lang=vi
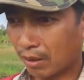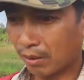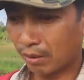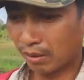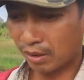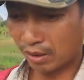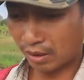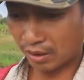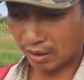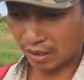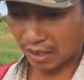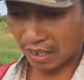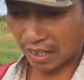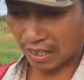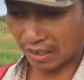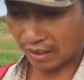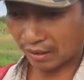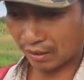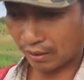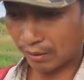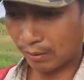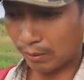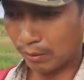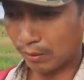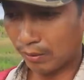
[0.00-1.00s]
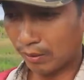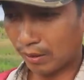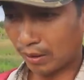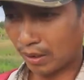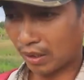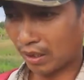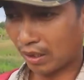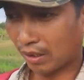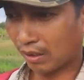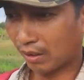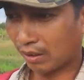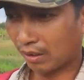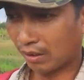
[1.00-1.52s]
cho đậu nó nó cằn
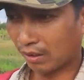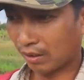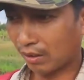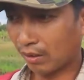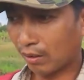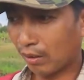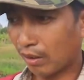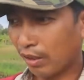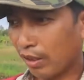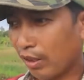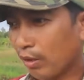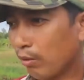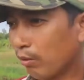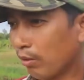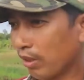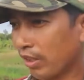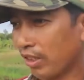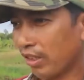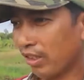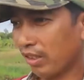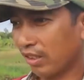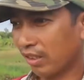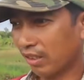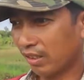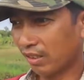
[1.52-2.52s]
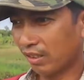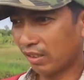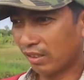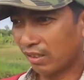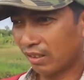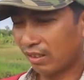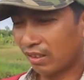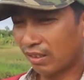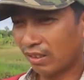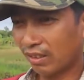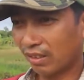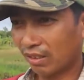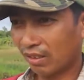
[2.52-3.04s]
xuống rồi nó yếu đi
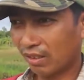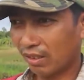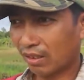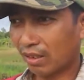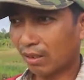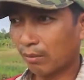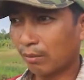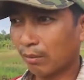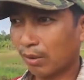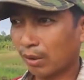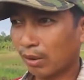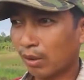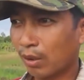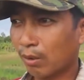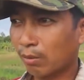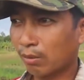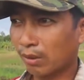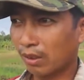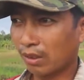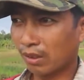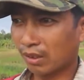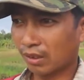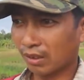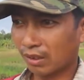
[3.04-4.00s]
nó không có tốt